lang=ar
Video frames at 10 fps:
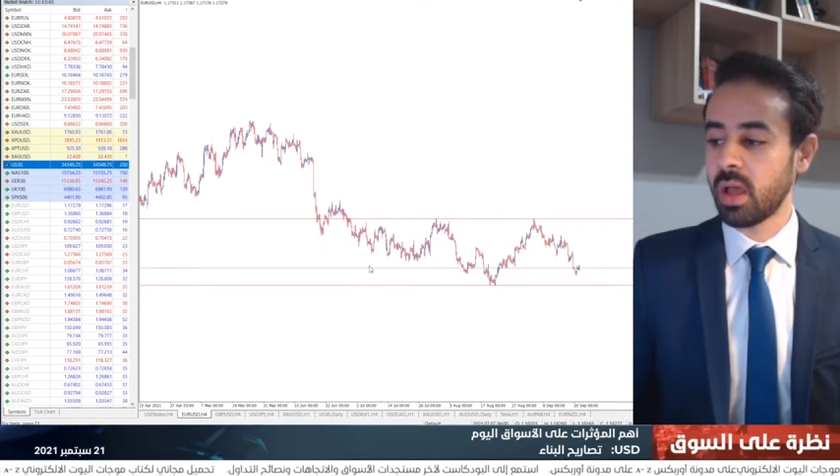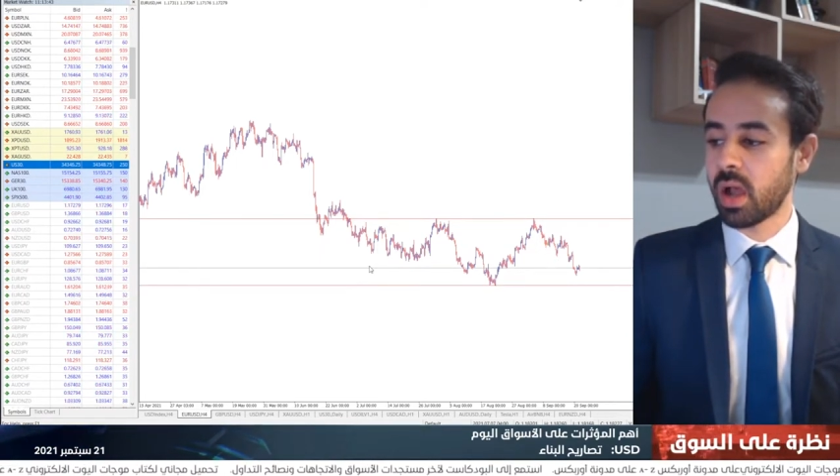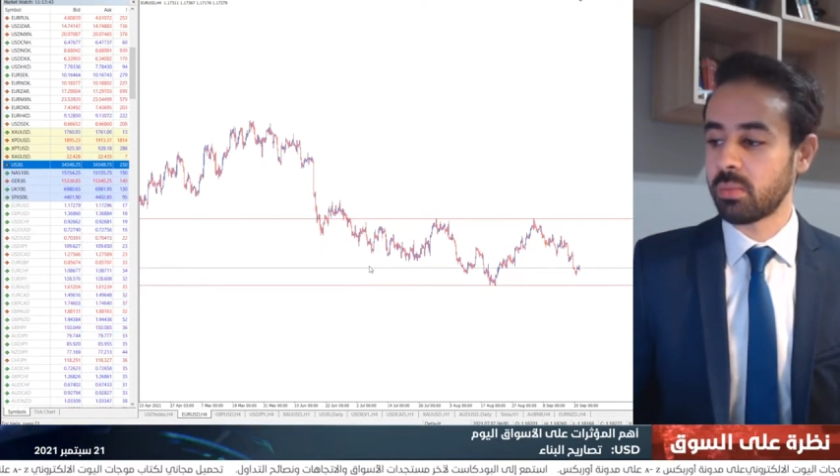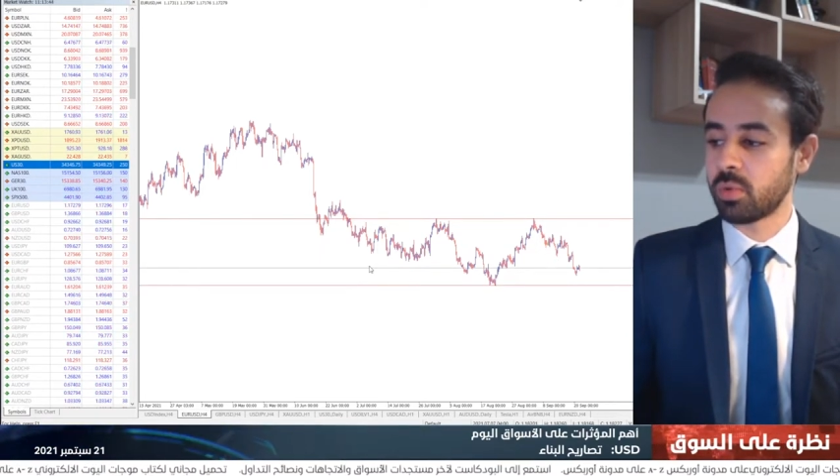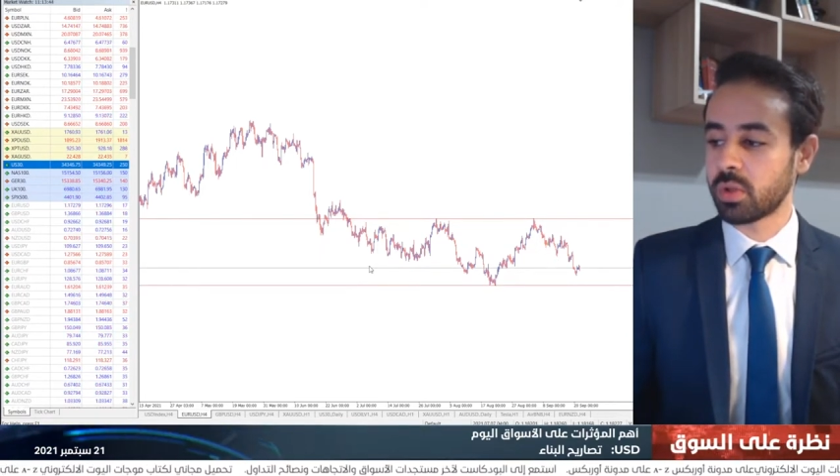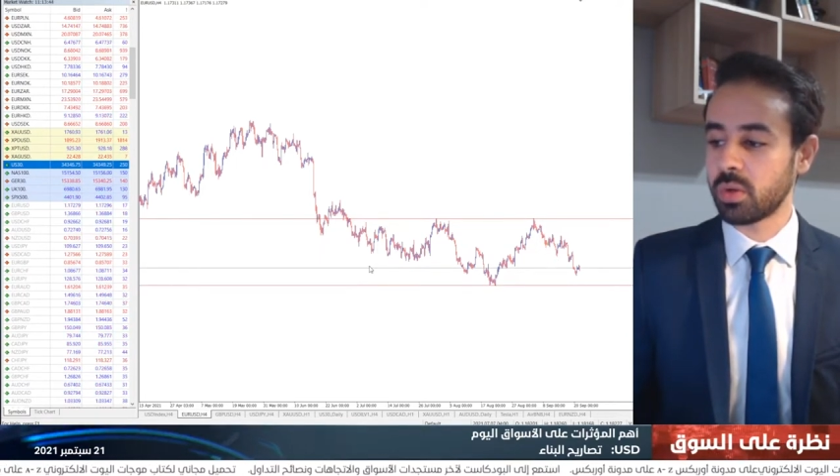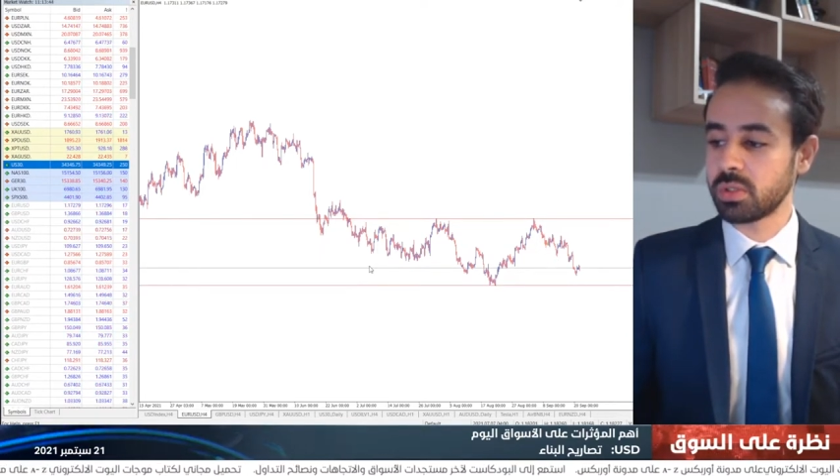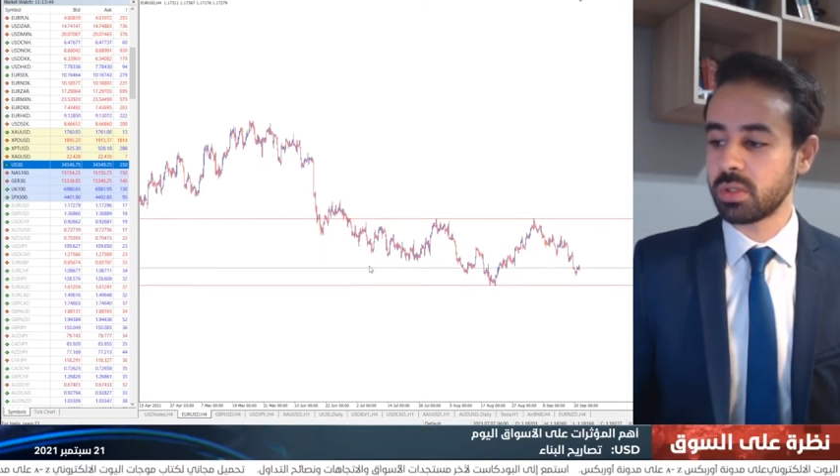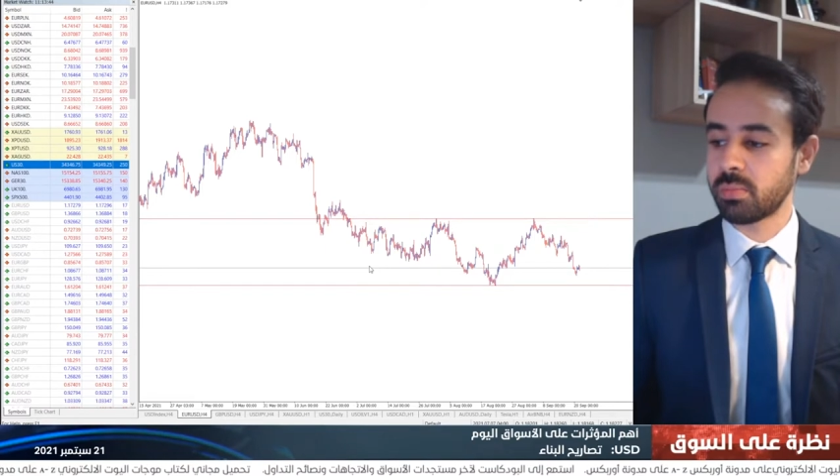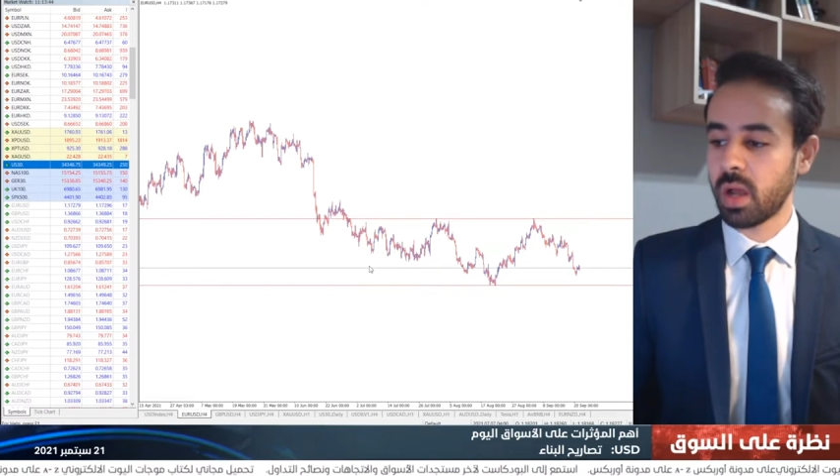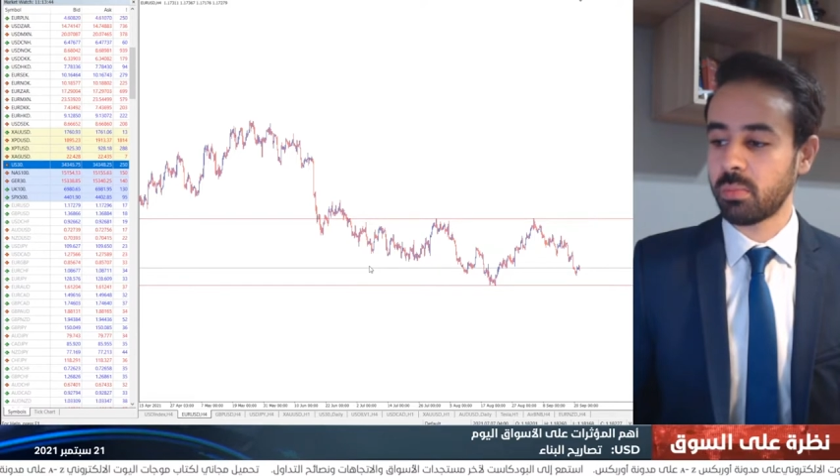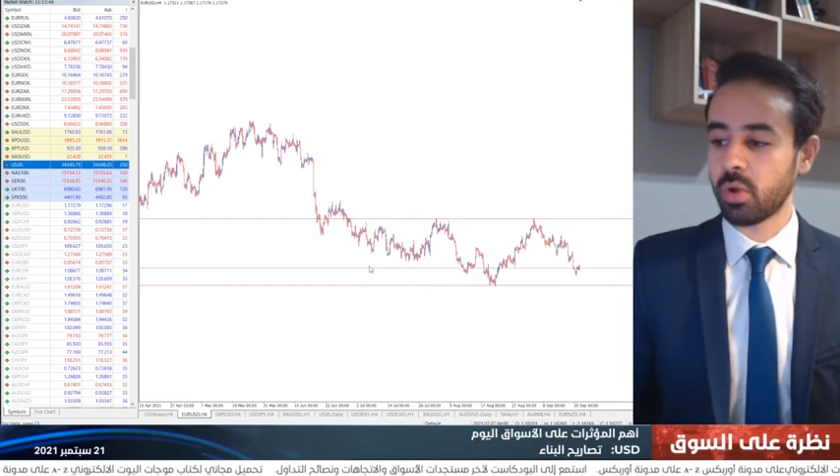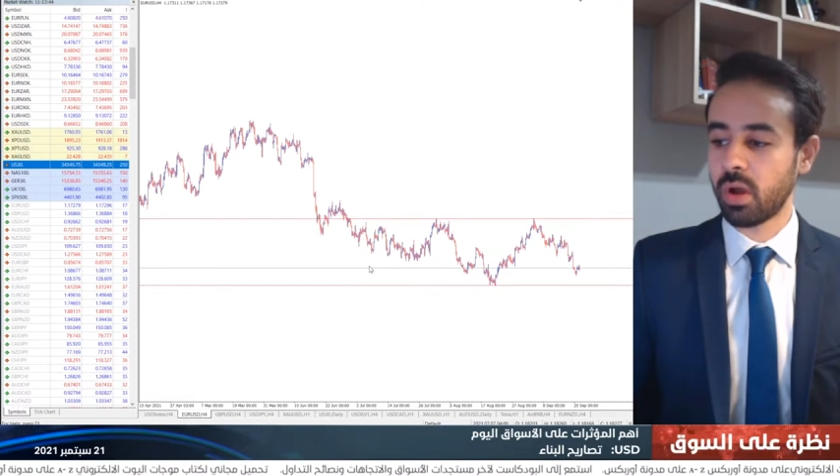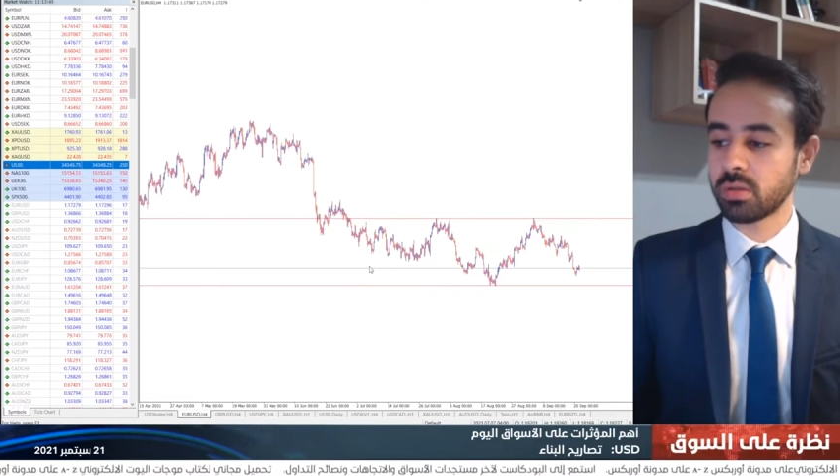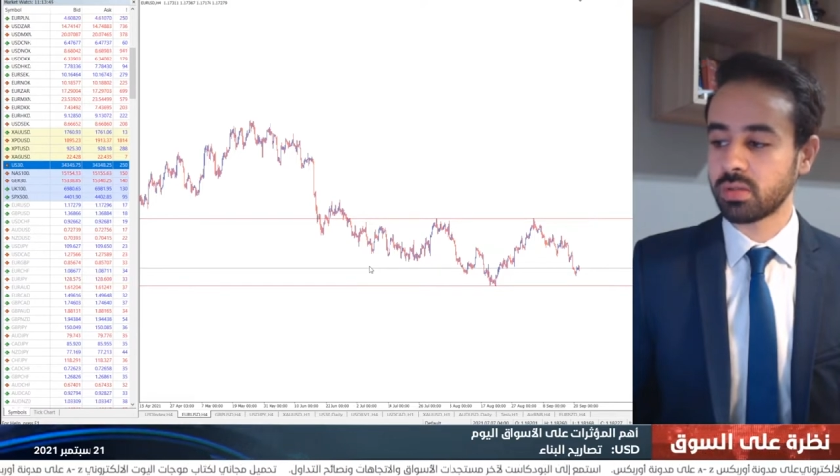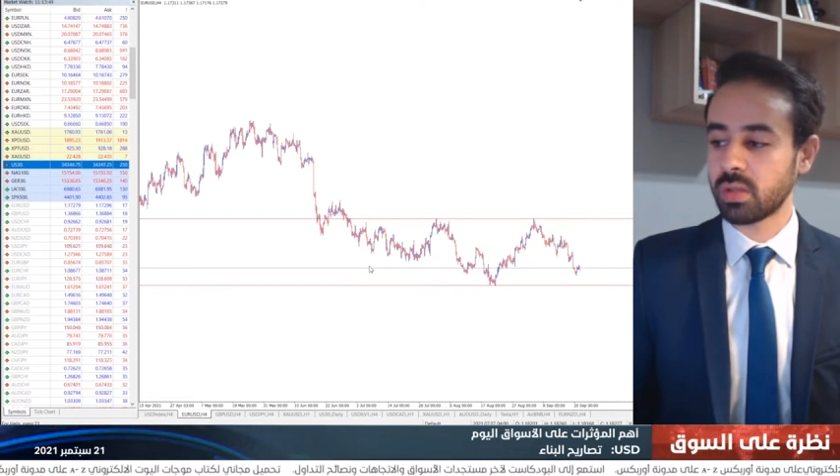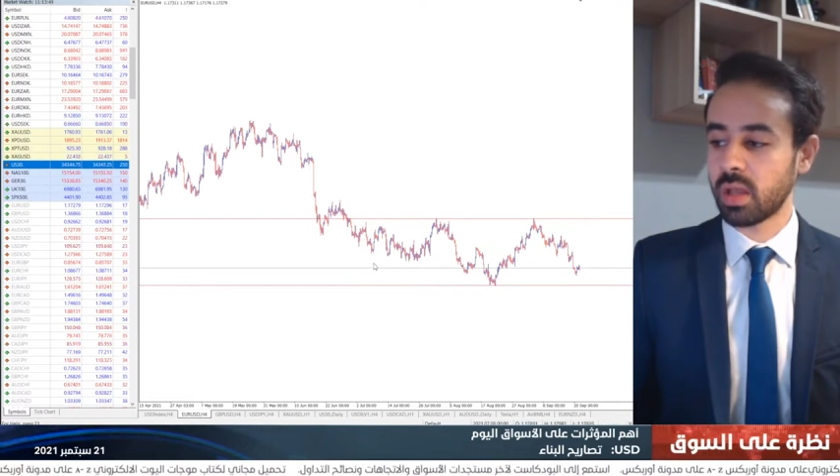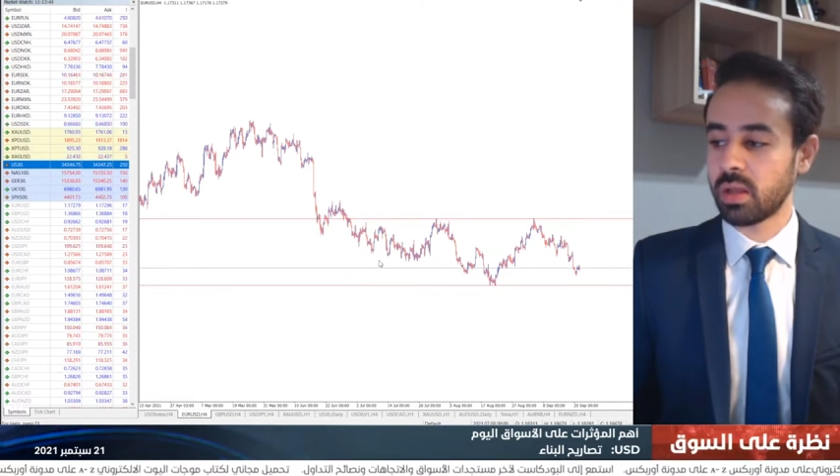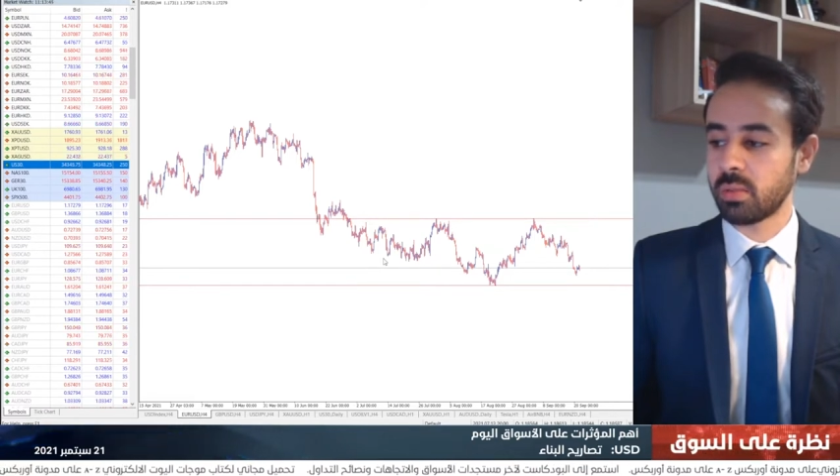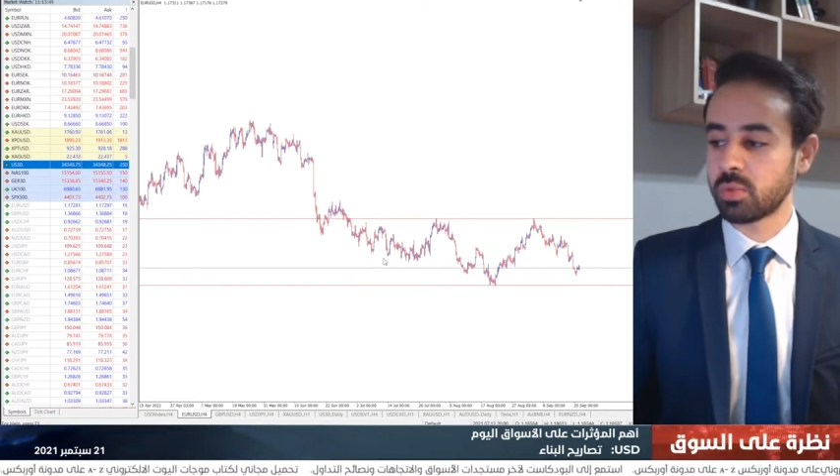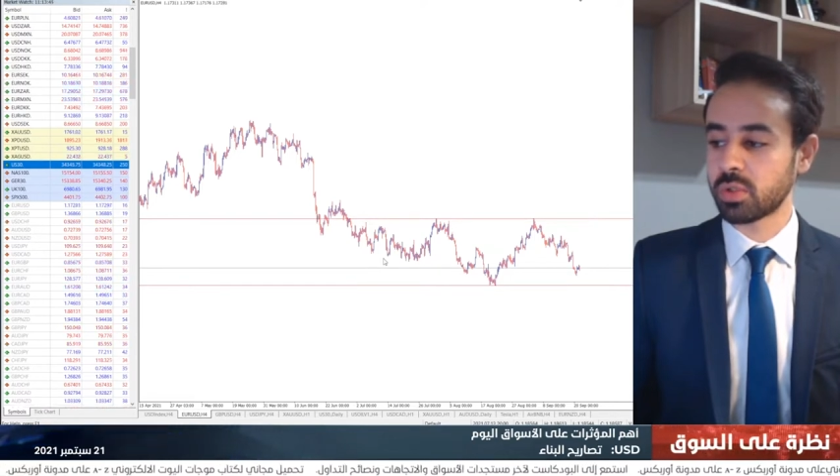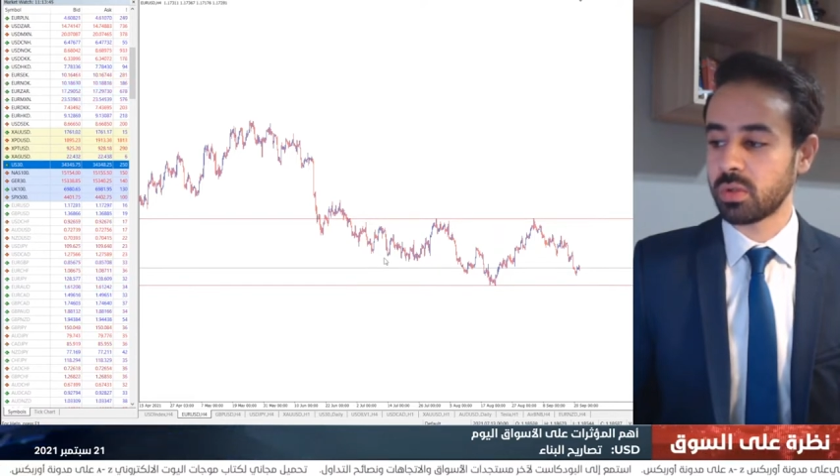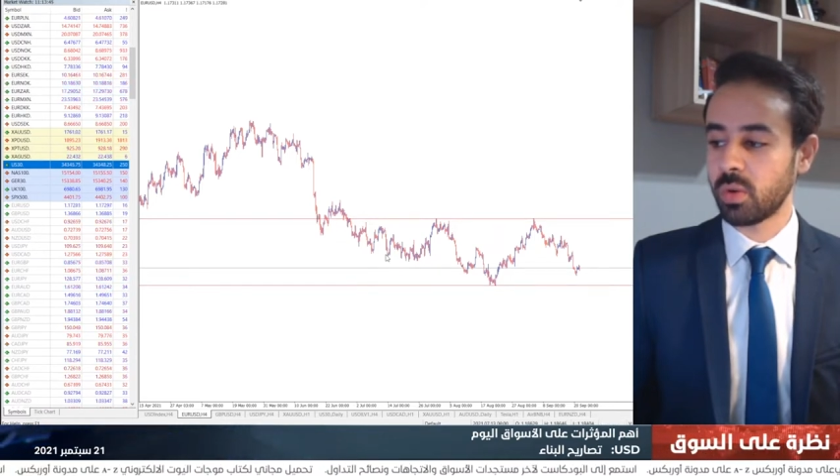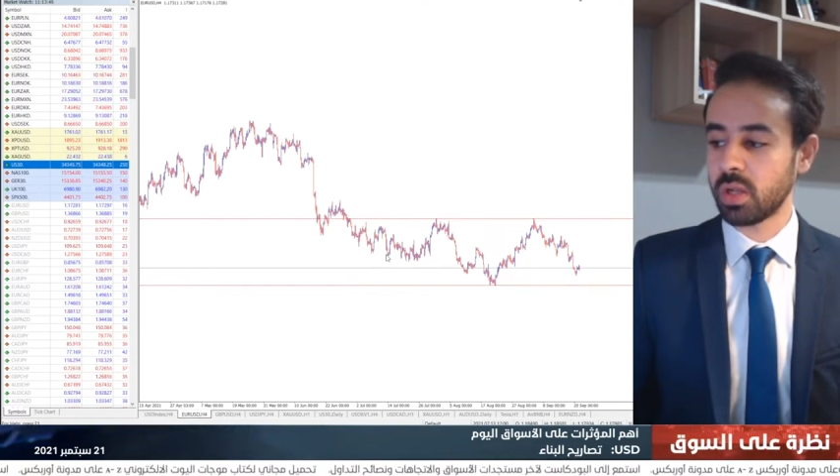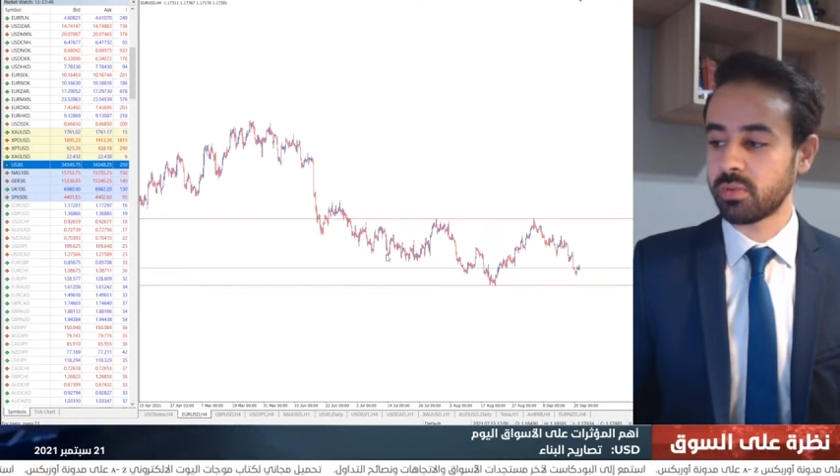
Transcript: المتوسط مع ملاحظه ان المستويات